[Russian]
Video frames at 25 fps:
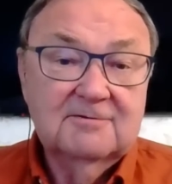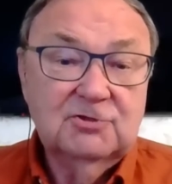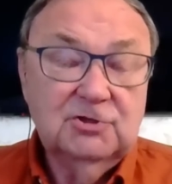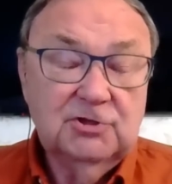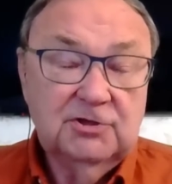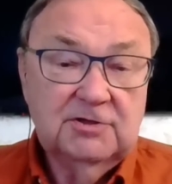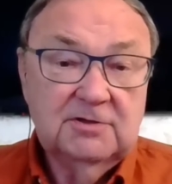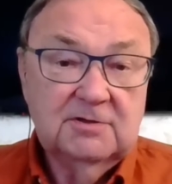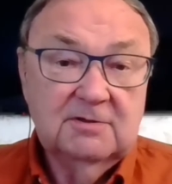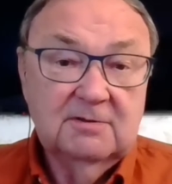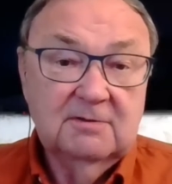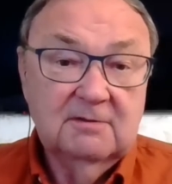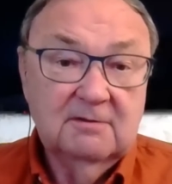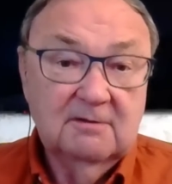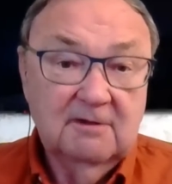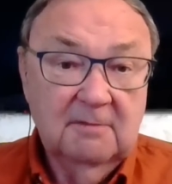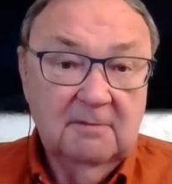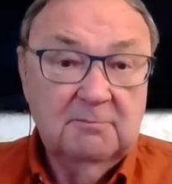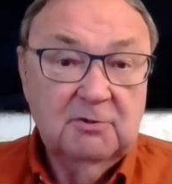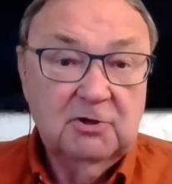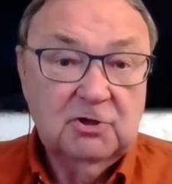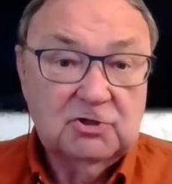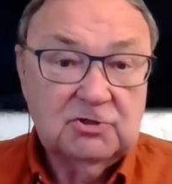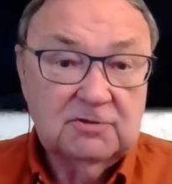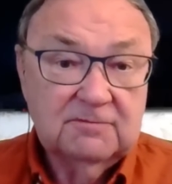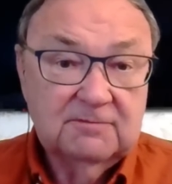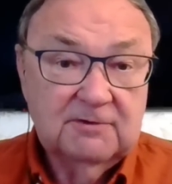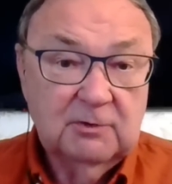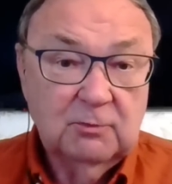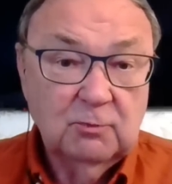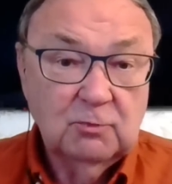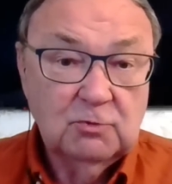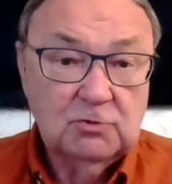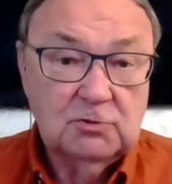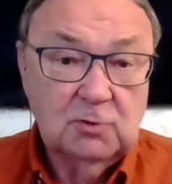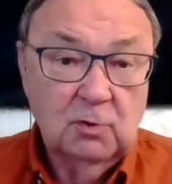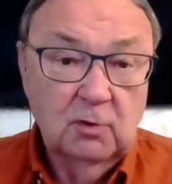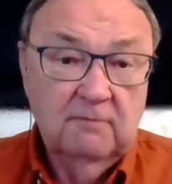через, на биржевых
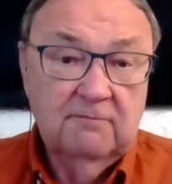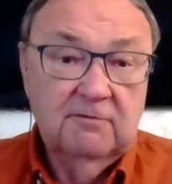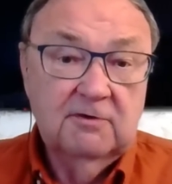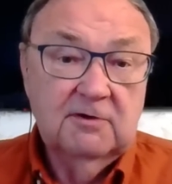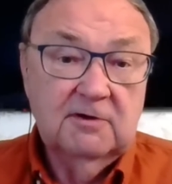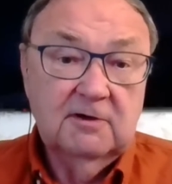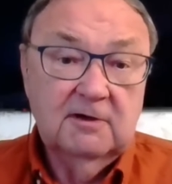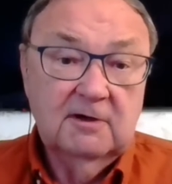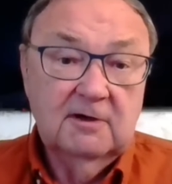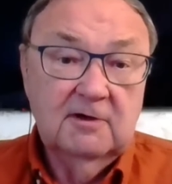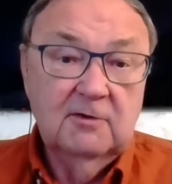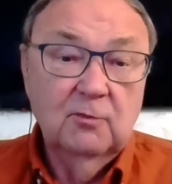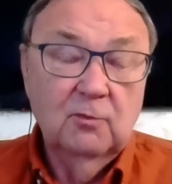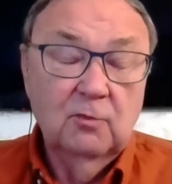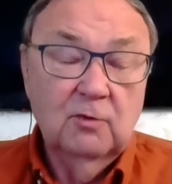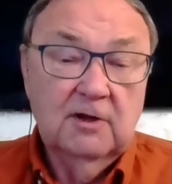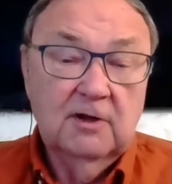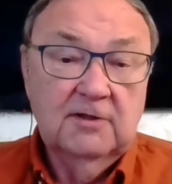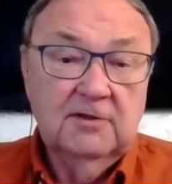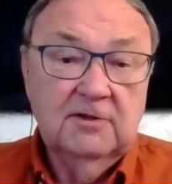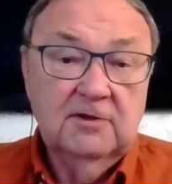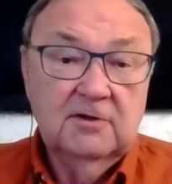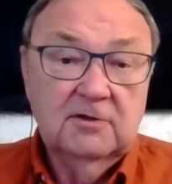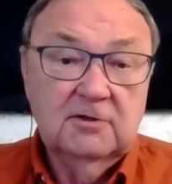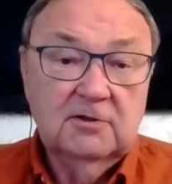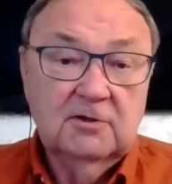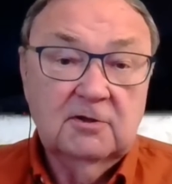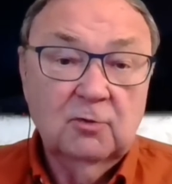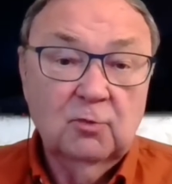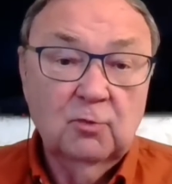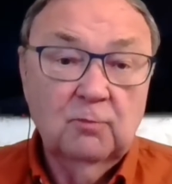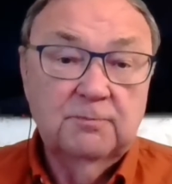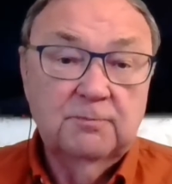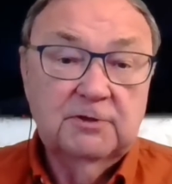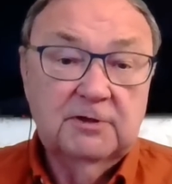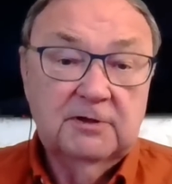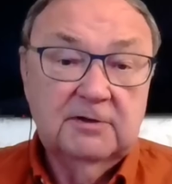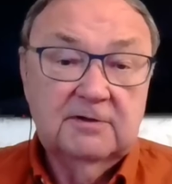условиях или у каких-то
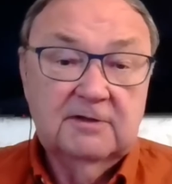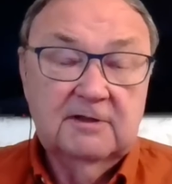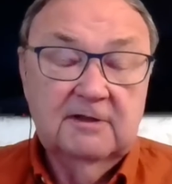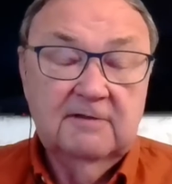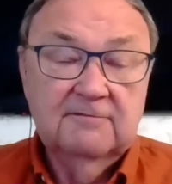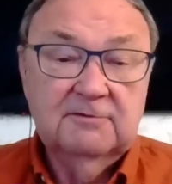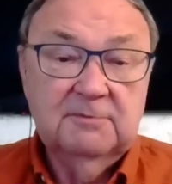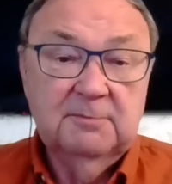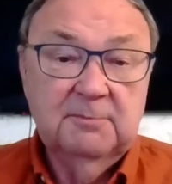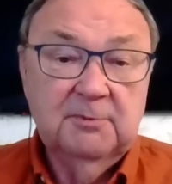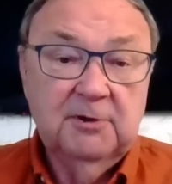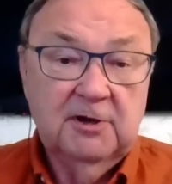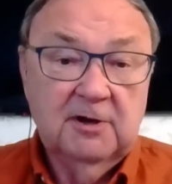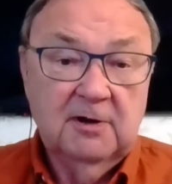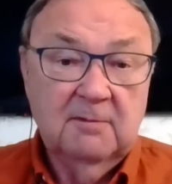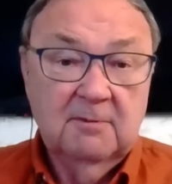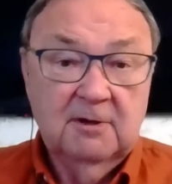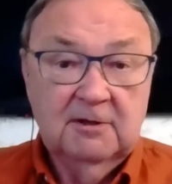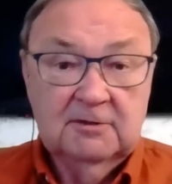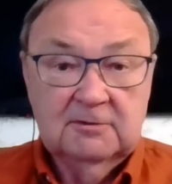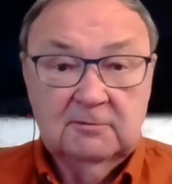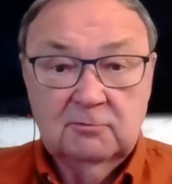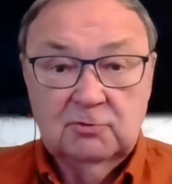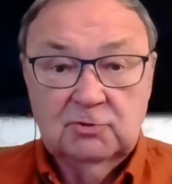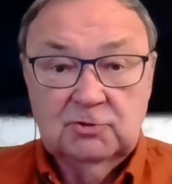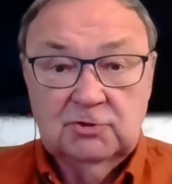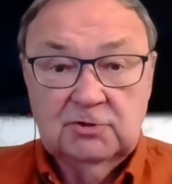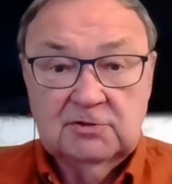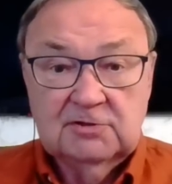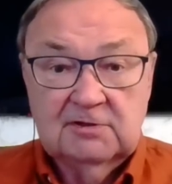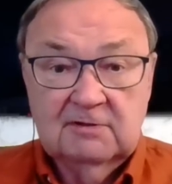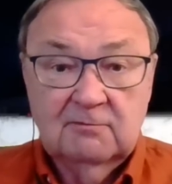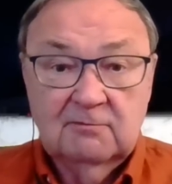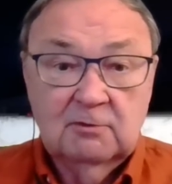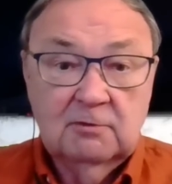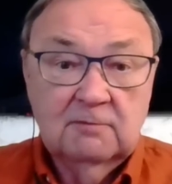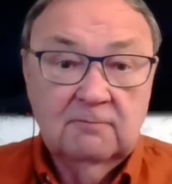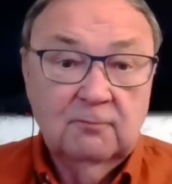крупных нефтеперерабатывающих
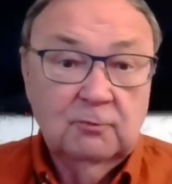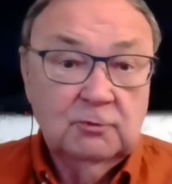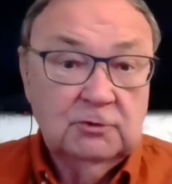заводов,